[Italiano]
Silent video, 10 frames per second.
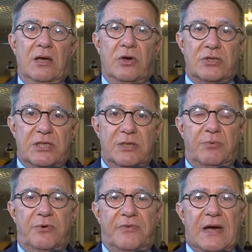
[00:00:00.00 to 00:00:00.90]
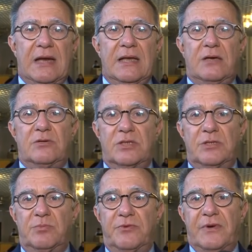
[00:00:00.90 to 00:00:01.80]
Cosa si può fare? Cosa
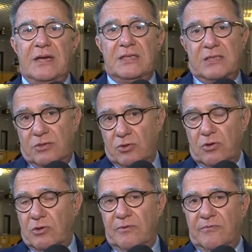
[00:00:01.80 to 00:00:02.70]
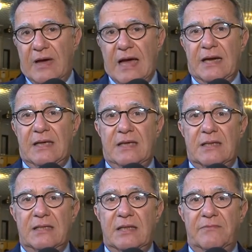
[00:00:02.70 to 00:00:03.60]
si può fare? Ci sono
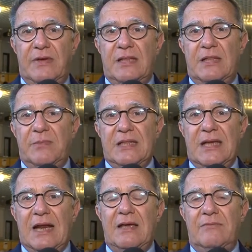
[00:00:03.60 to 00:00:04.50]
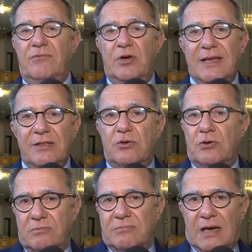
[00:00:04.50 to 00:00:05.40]
vari interventi, ma direi
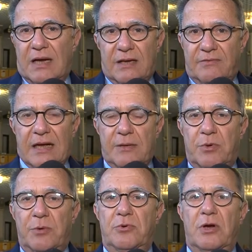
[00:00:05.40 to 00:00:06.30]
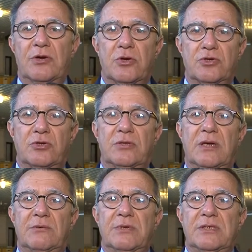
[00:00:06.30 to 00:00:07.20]
volendo arrivare proprio al nocciolo
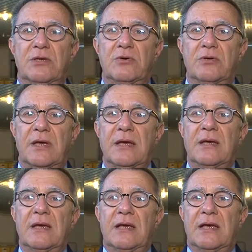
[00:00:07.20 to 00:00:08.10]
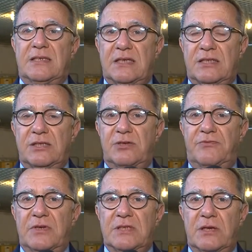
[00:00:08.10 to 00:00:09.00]
della questione, esercizio
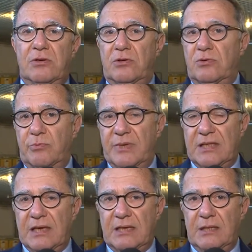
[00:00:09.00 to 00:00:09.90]
fisico e non aumentare